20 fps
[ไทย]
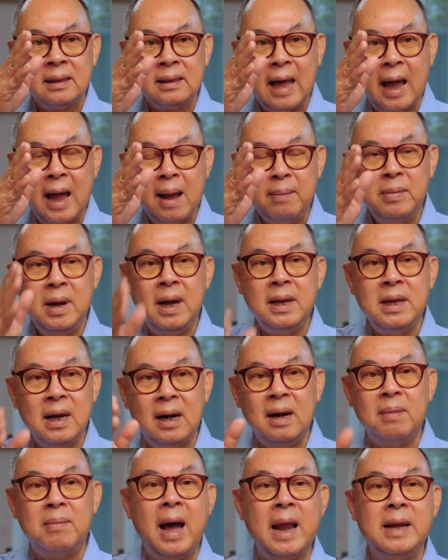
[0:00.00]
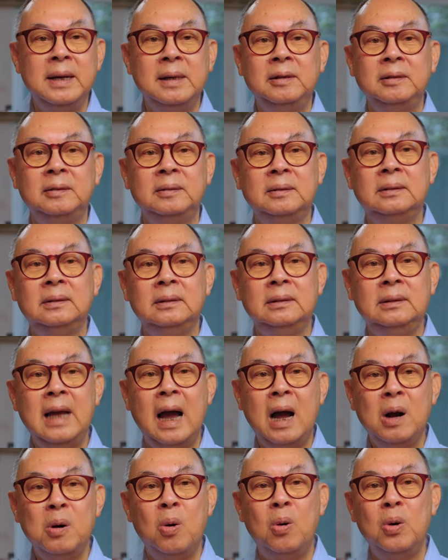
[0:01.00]
แต่เมื่อเยอรมัน
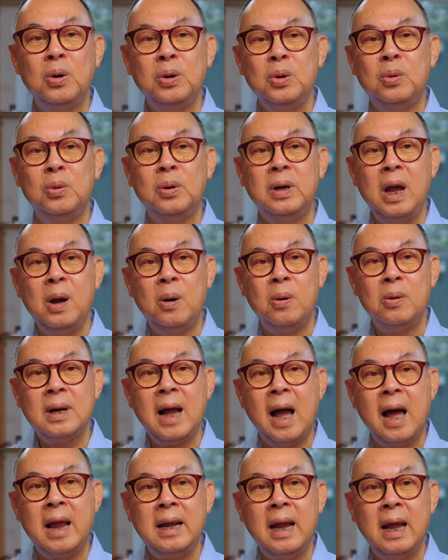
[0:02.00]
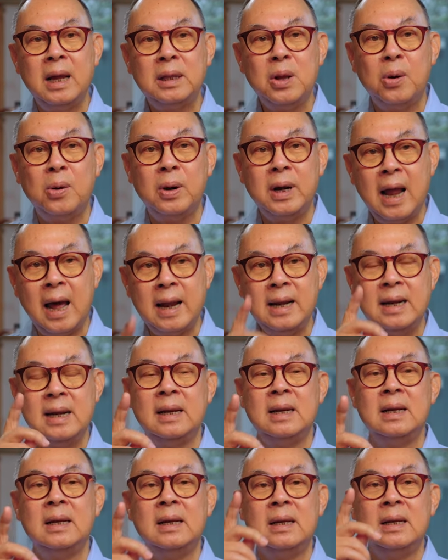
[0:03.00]
ยังคงอยู่ในองค์การนาโตนั้น
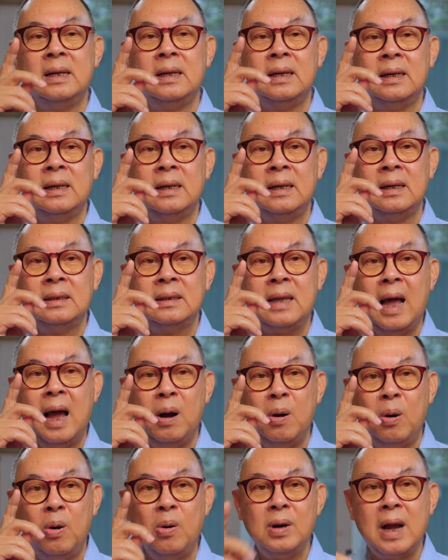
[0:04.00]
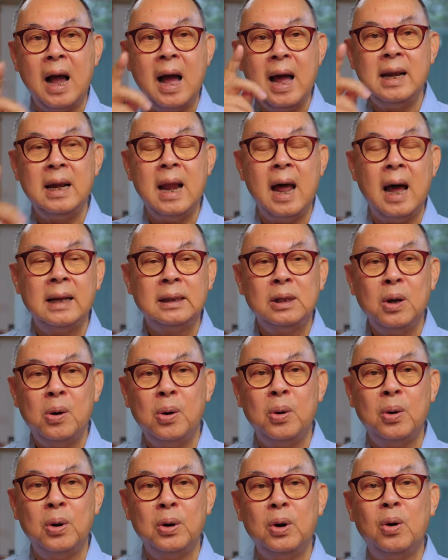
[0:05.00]
ทางองค์การนาโต
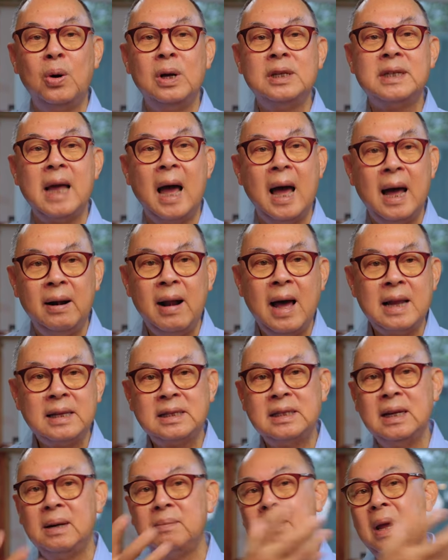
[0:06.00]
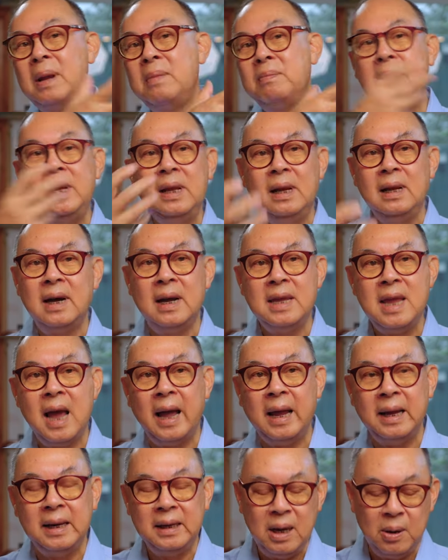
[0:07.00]
โดยสหรัฐซึ่งเป็นพี่เรือให
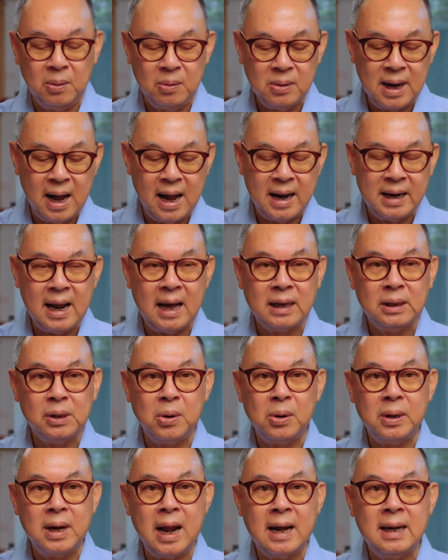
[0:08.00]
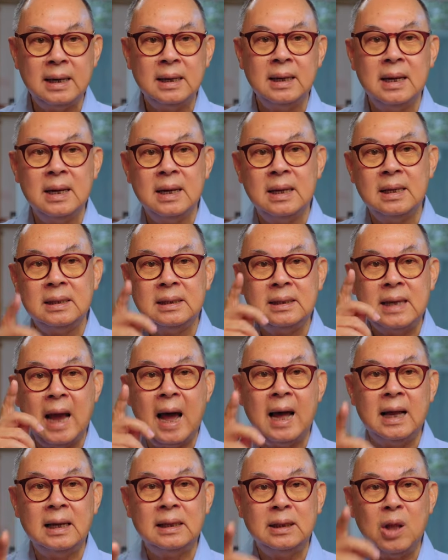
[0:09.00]
ญ่ในองค์การนาโตนั้น
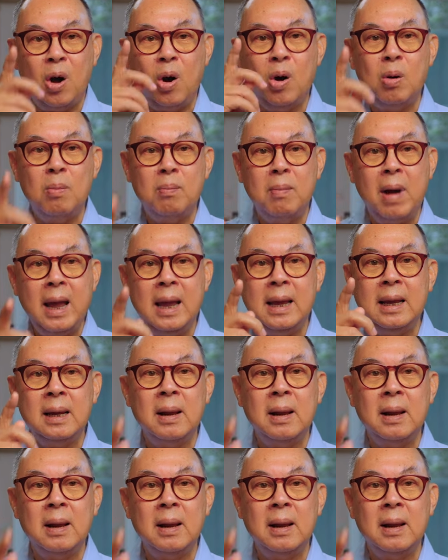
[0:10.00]
จะต้องไม่